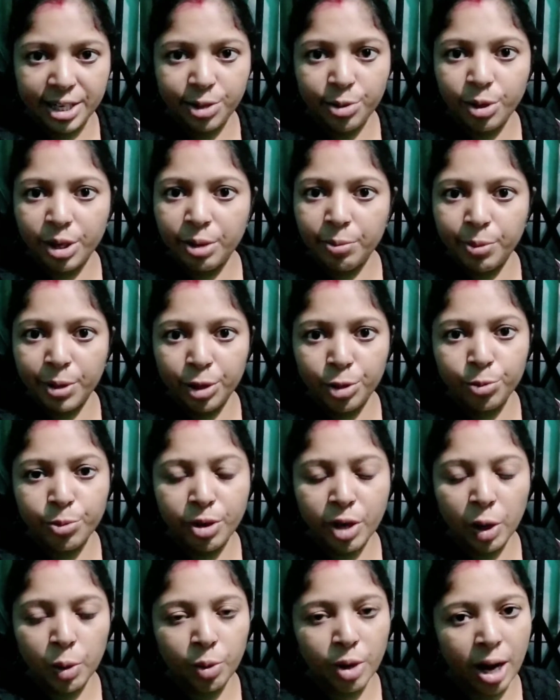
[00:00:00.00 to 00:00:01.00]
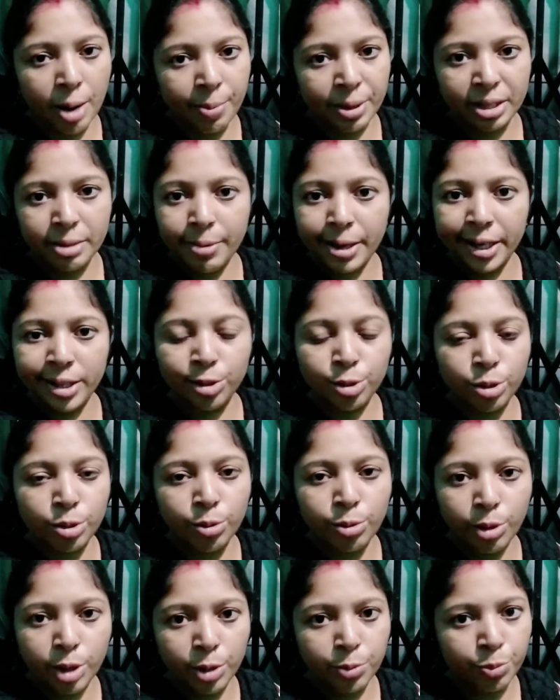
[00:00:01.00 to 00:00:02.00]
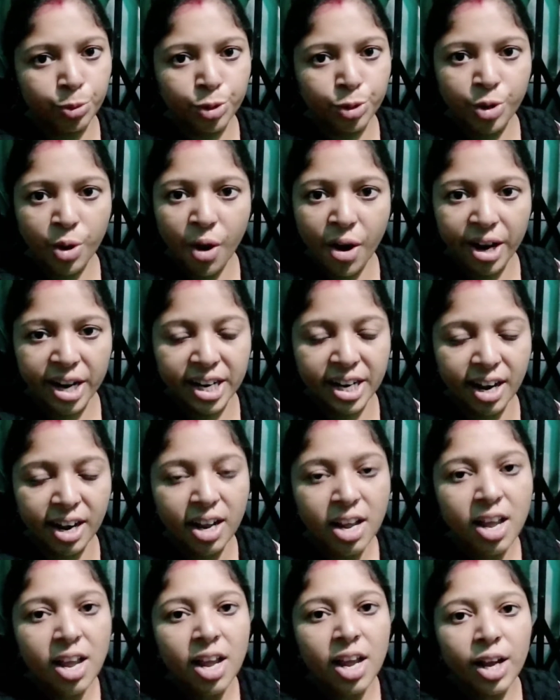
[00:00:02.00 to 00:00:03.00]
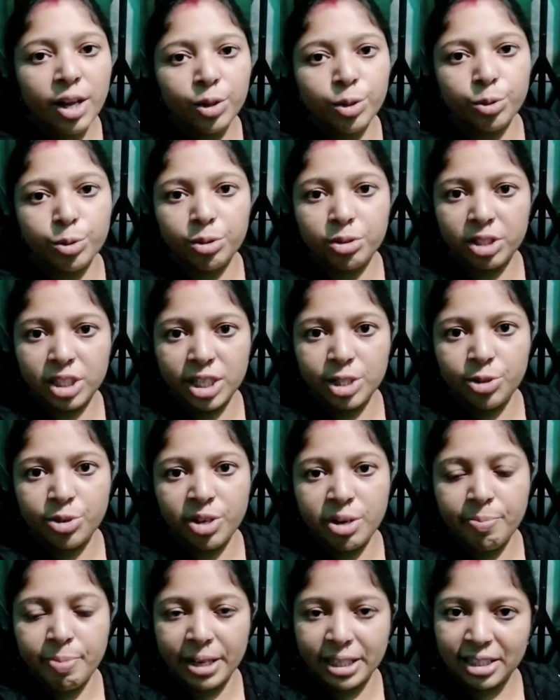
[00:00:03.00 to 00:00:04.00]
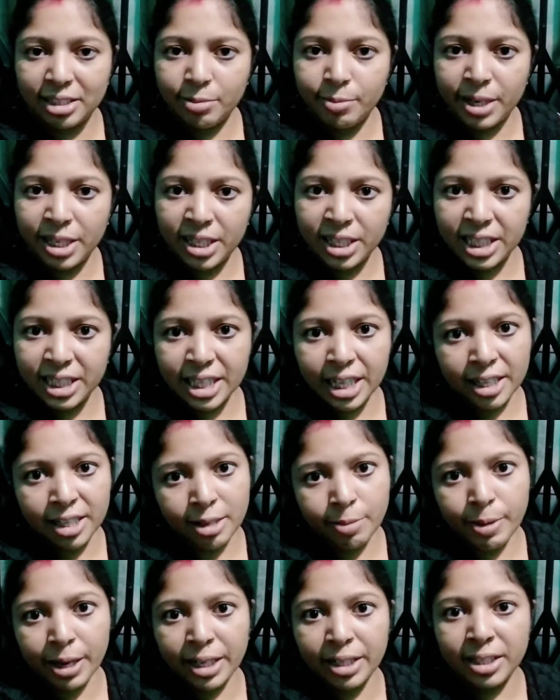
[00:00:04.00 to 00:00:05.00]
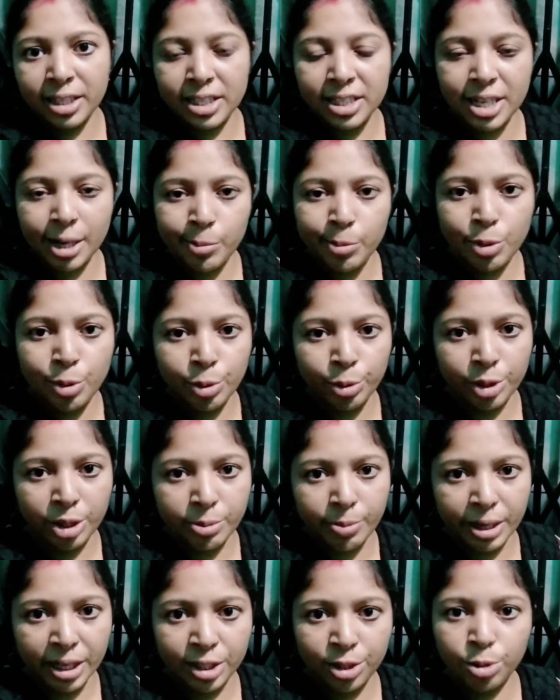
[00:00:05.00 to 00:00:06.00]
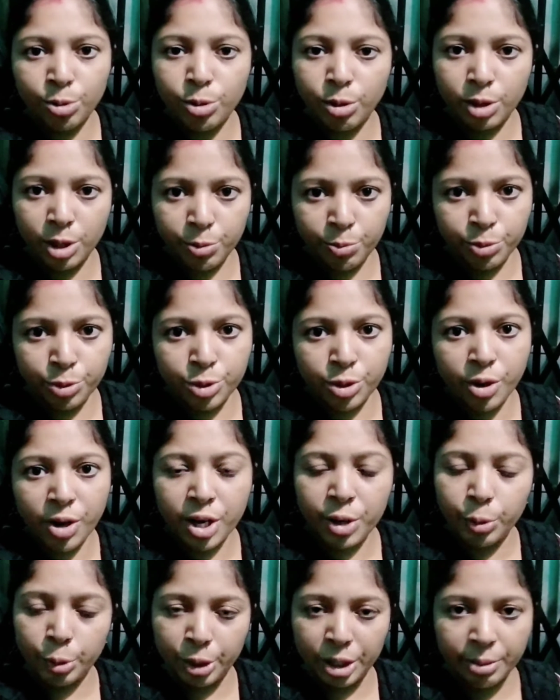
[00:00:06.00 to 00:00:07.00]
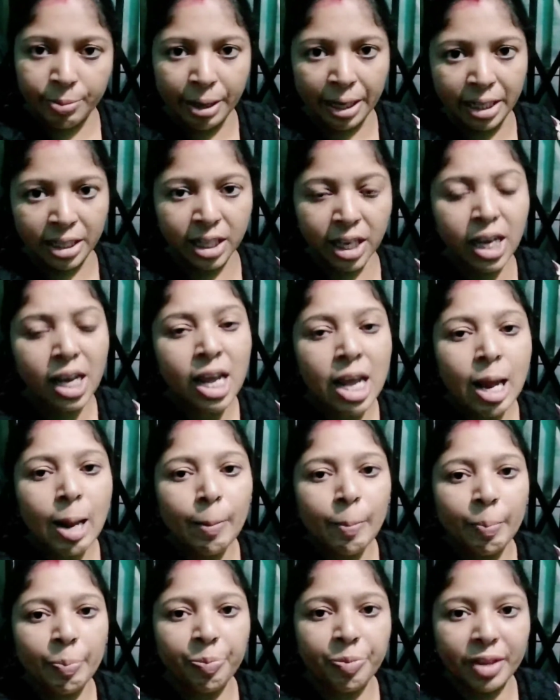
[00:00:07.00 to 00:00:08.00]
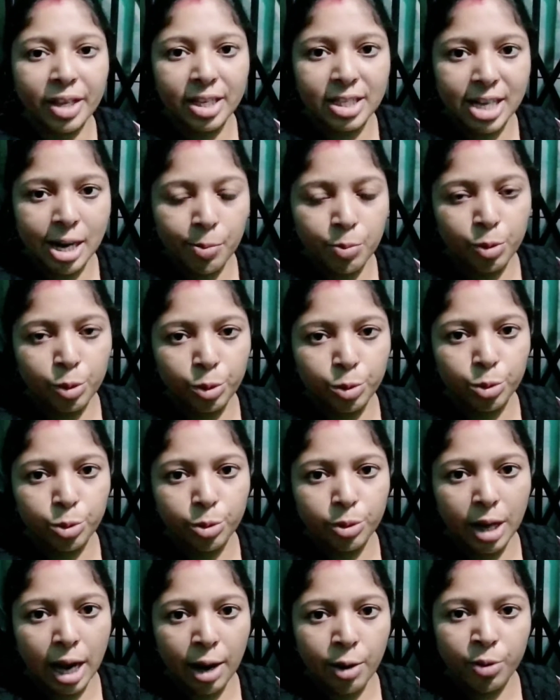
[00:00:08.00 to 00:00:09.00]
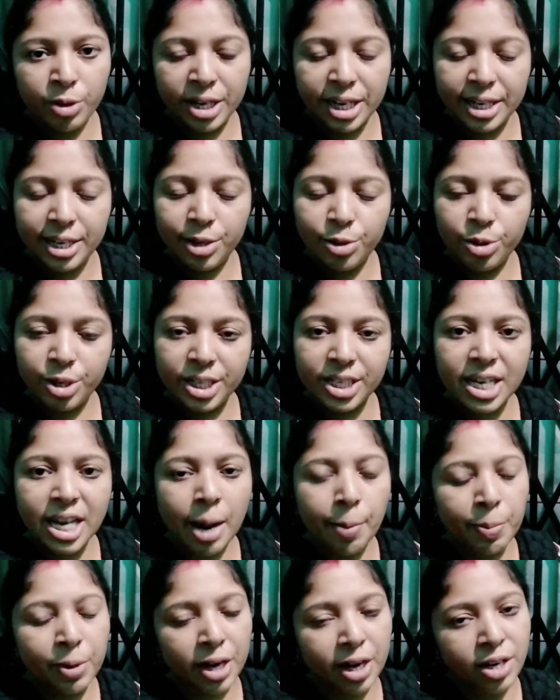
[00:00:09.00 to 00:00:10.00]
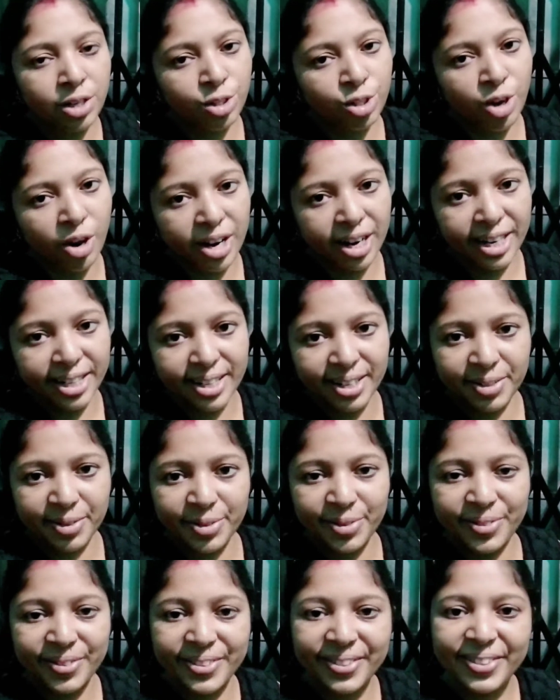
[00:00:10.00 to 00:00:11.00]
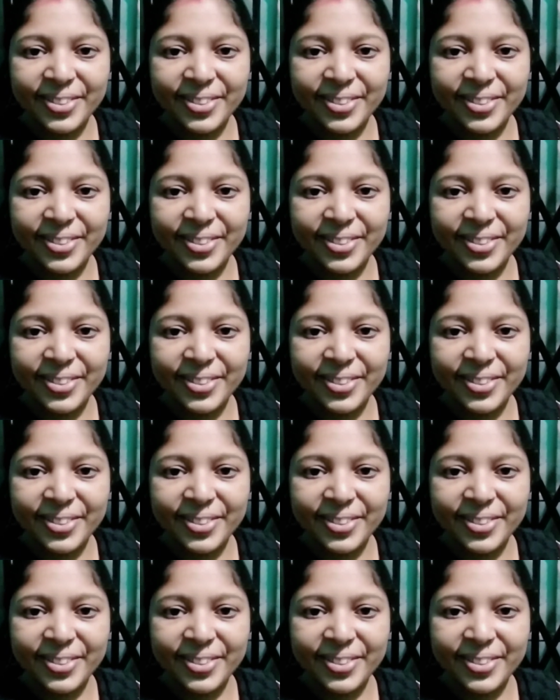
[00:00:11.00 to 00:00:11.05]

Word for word: রেডি হয়ে বেরোবো কেননা আমাদের বাড়িতে তো লক্ষ্মী পুজো হয় না তো সেই জন্য পাশের বাড়ি দিদাদের বাড়িতে যাব ওদের বাড়িতে লক্ষ্মী পুজো হয় ওদের বাড়িতে যাব তো এখন রেডি হয়ে যায় আপনারা সঙ্গে থাকুন